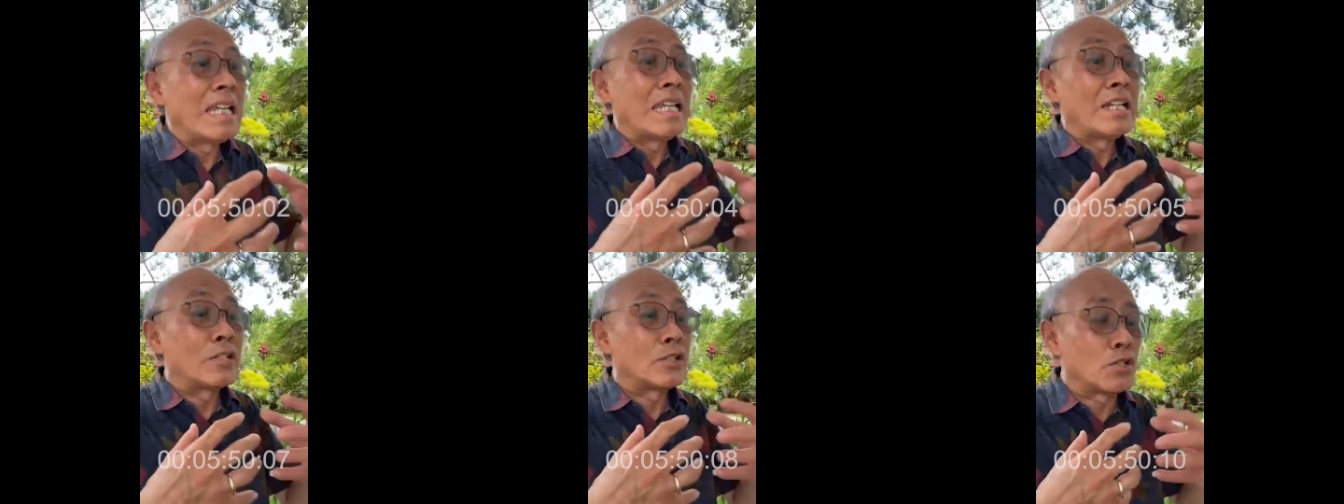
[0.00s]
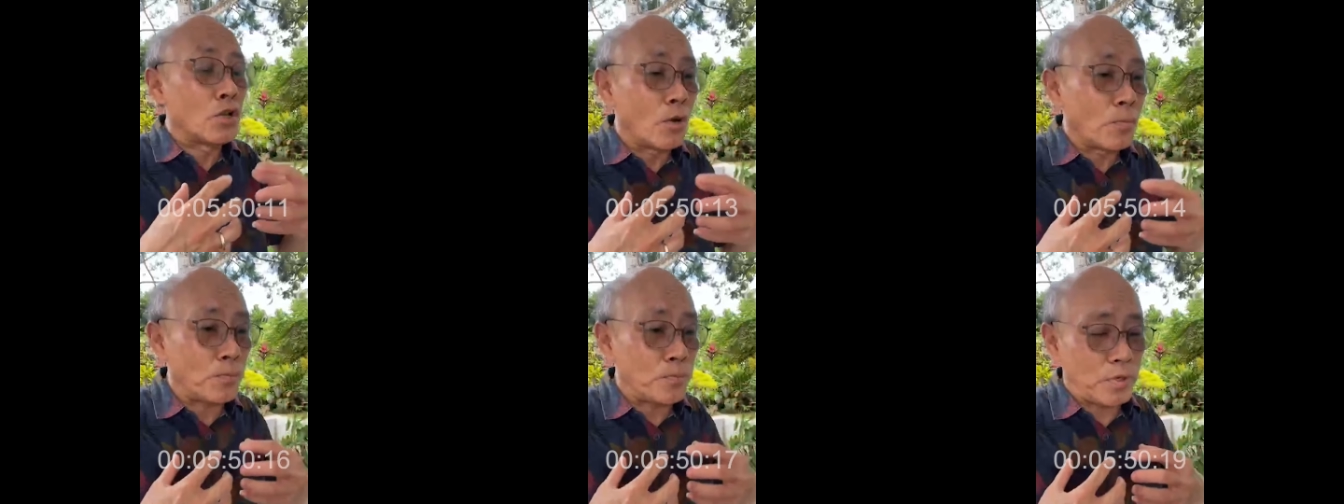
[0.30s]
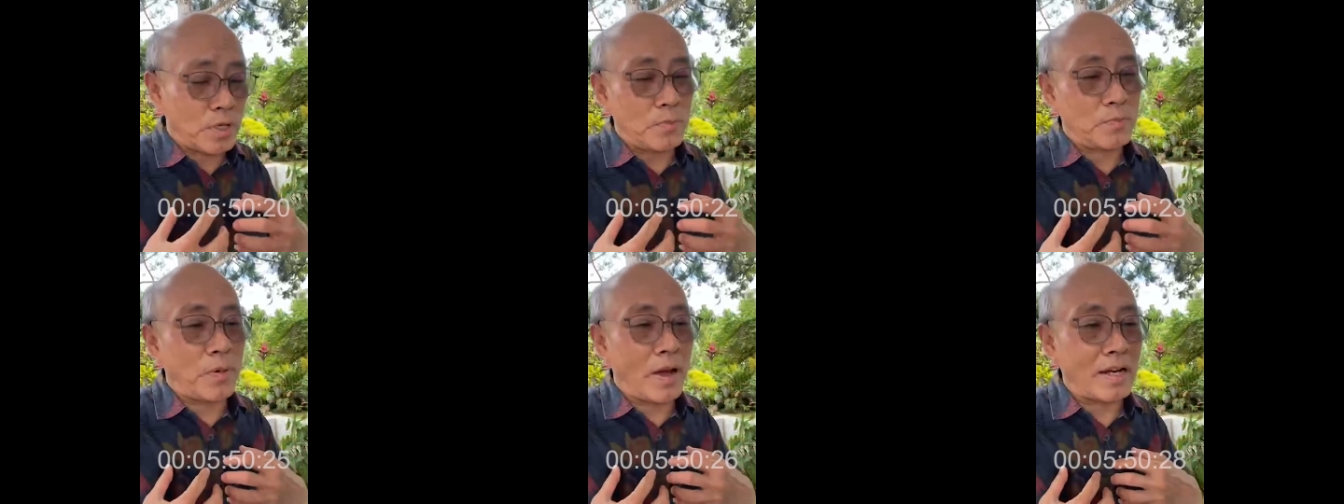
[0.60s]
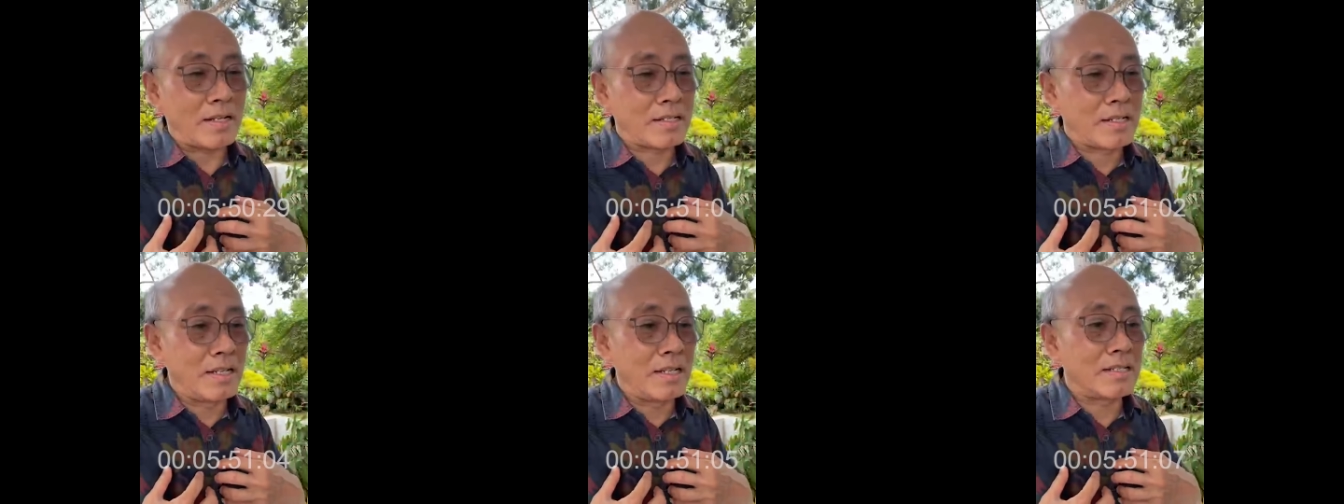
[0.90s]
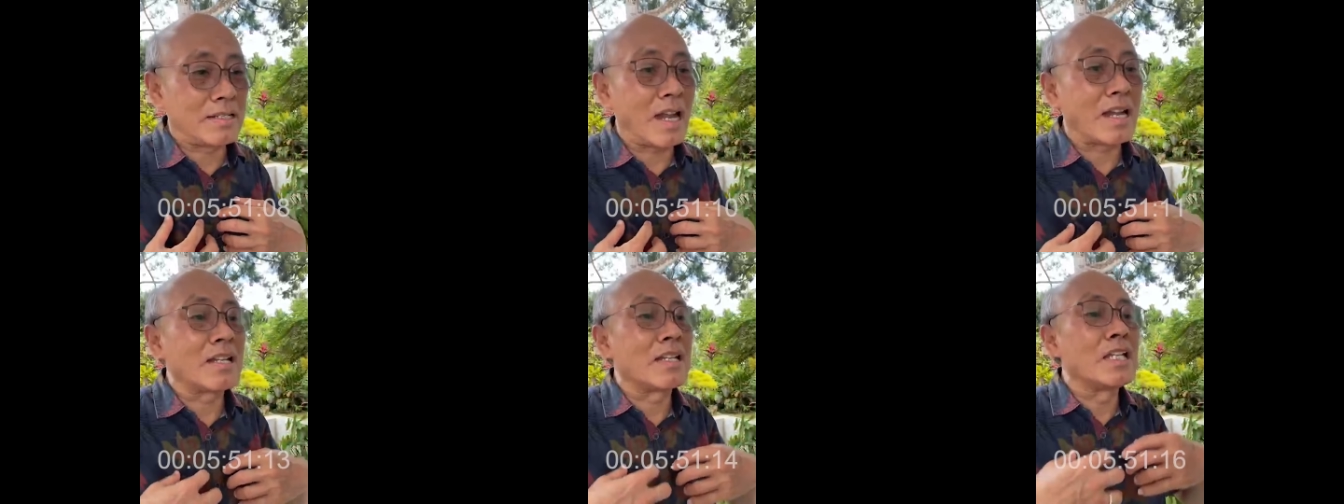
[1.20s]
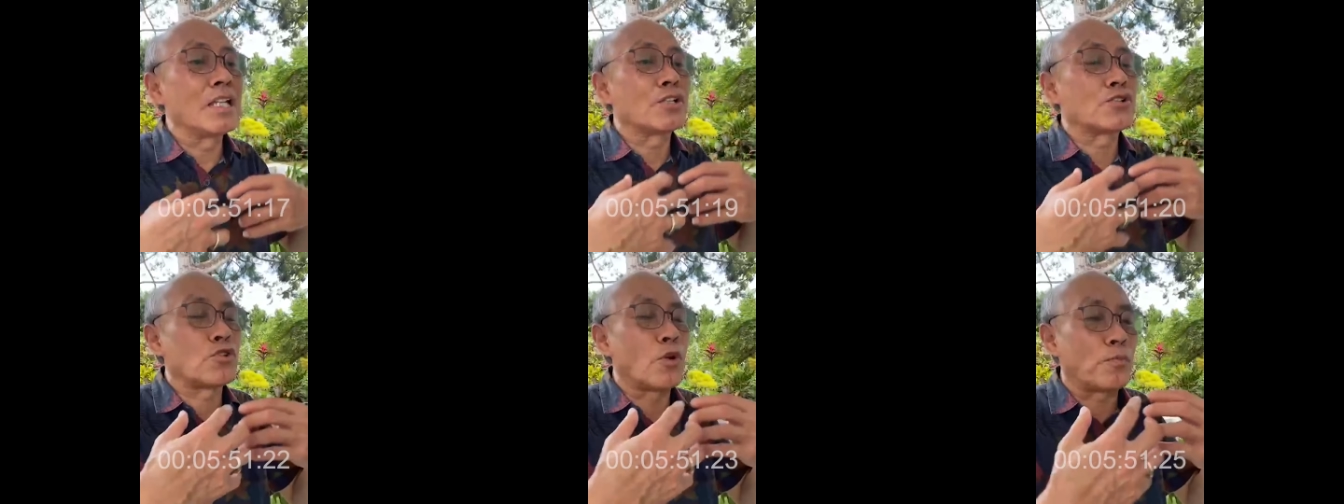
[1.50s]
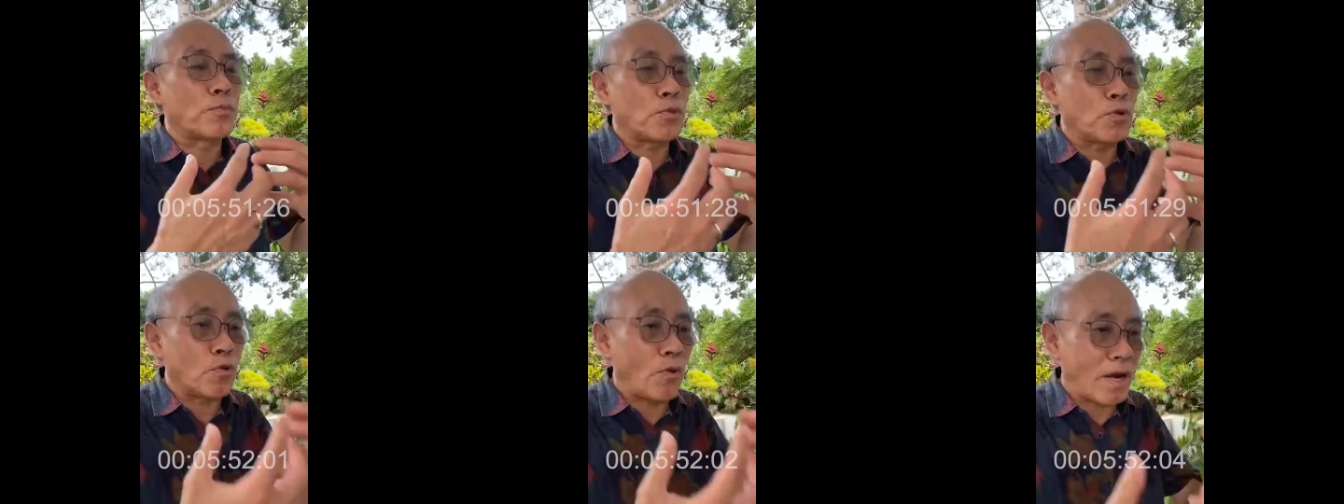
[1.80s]
hidup pribadi dan
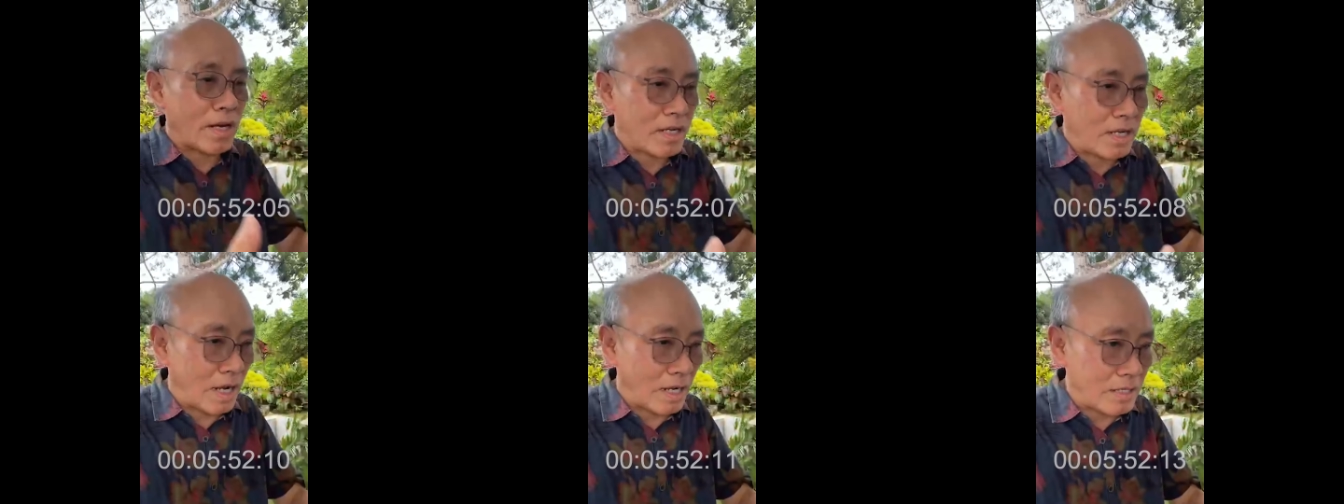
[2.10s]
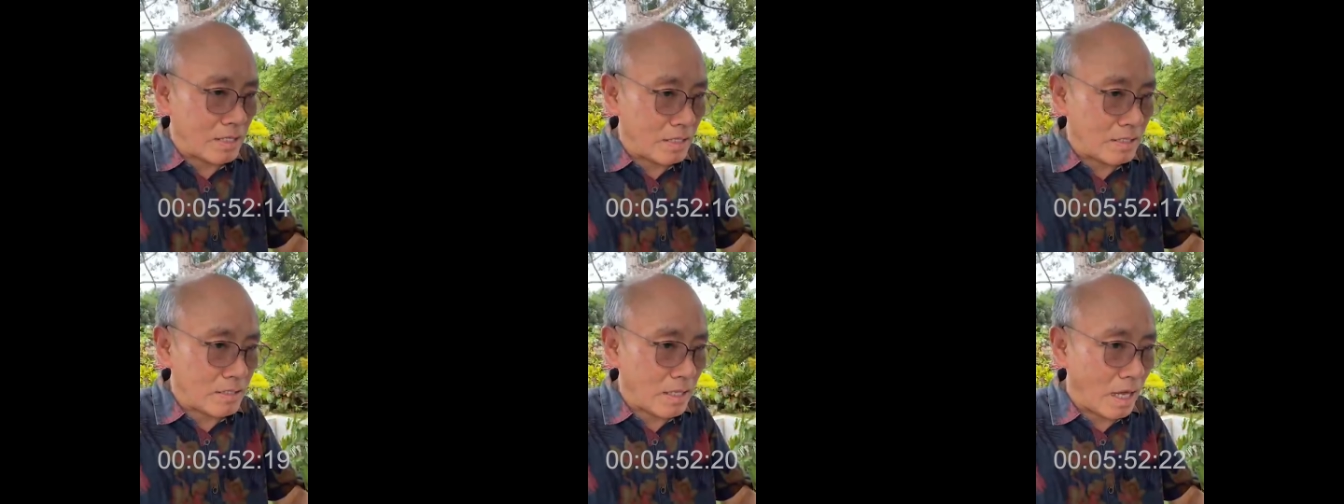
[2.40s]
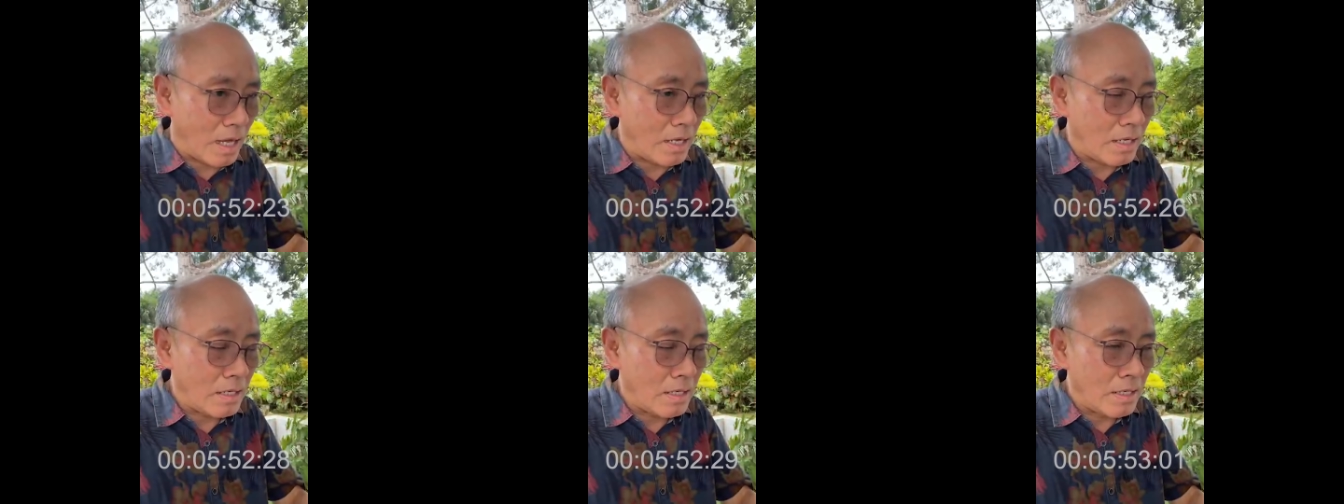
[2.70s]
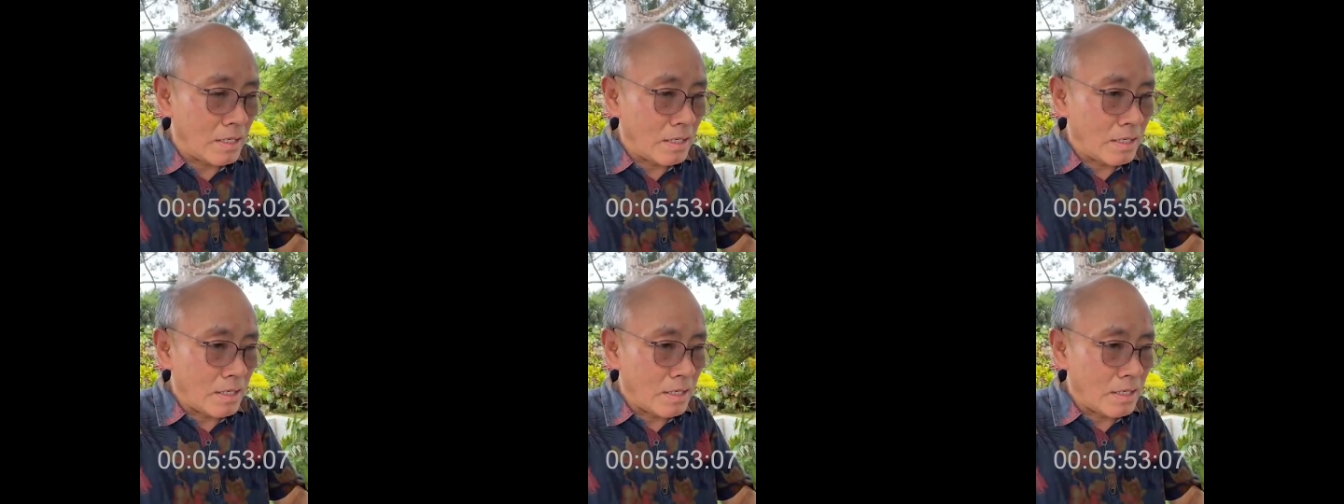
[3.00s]
hidup keluarga kita